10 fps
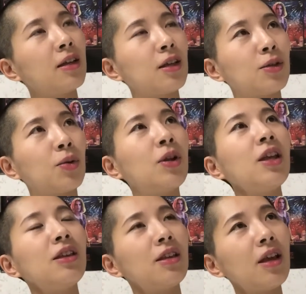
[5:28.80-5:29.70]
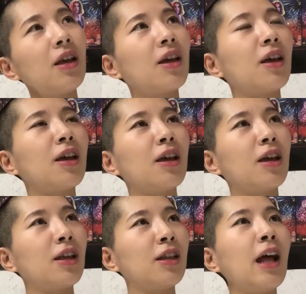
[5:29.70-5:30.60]
それって
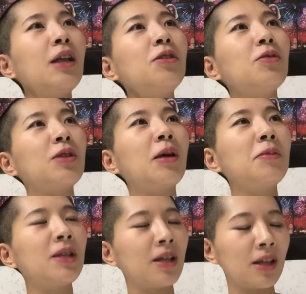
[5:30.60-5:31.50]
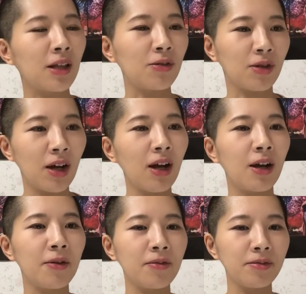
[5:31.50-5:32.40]
何の涙なのか